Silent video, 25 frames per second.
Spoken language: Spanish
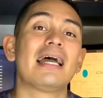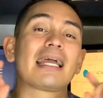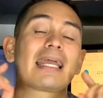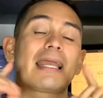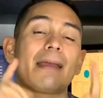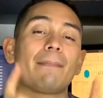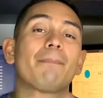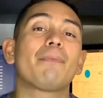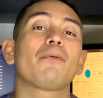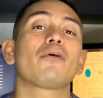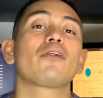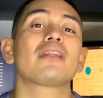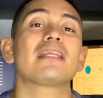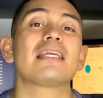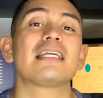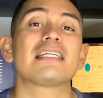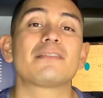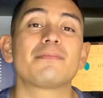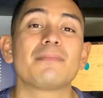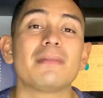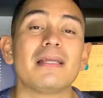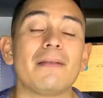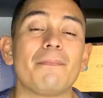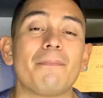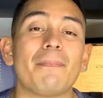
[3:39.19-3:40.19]
que por
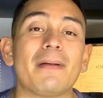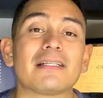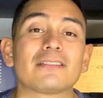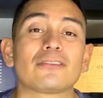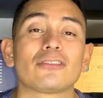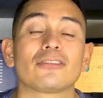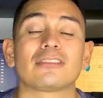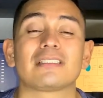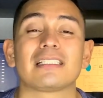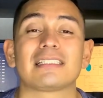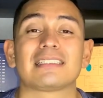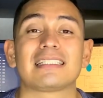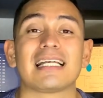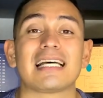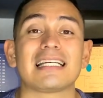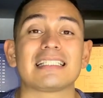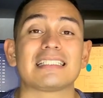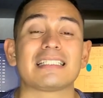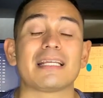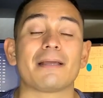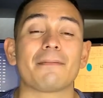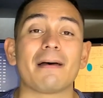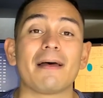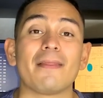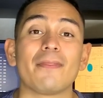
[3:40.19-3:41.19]
10 mil pesos te estás
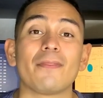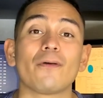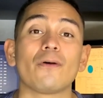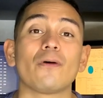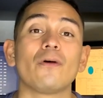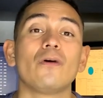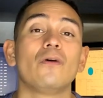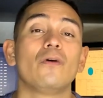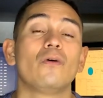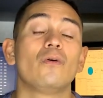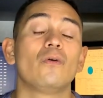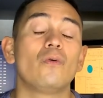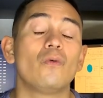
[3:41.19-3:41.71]
llevando